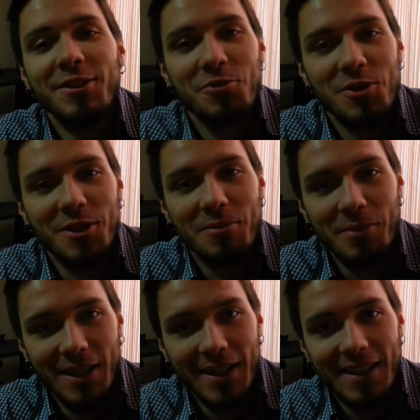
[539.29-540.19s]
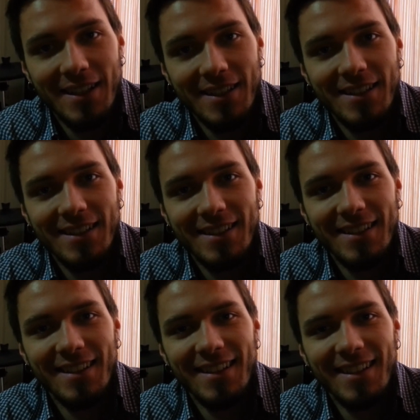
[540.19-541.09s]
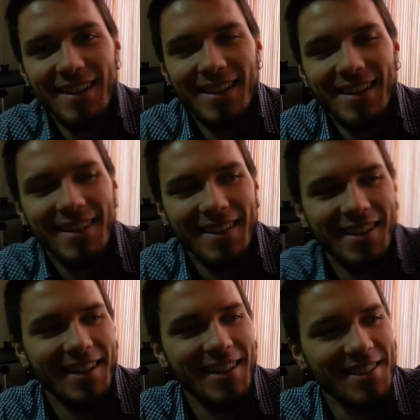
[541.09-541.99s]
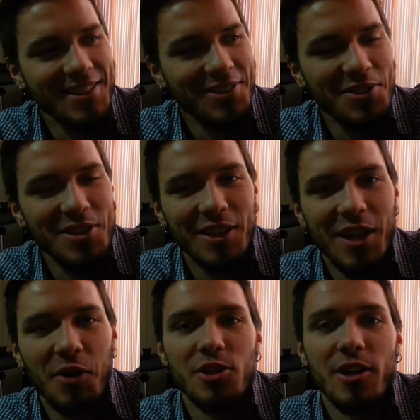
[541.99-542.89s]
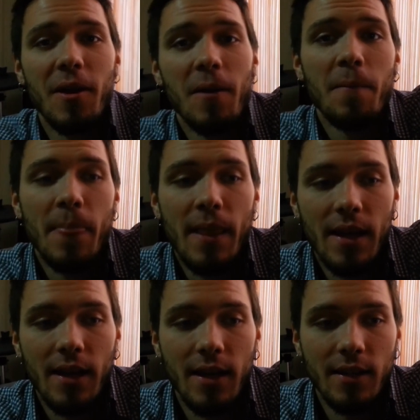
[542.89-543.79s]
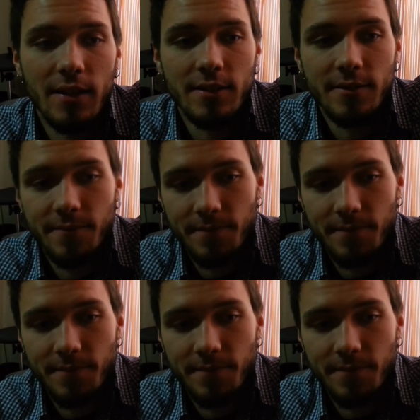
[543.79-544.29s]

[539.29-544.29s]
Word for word: не нужно было. Как я закрутил. Короче, э,